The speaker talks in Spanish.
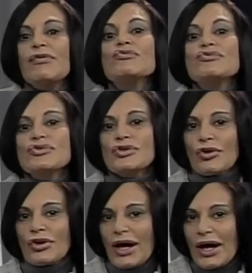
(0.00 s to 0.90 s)

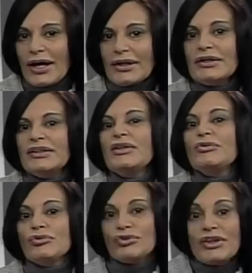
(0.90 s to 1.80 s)
funcionar ni
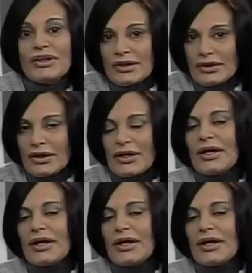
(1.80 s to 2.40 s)
nutrir.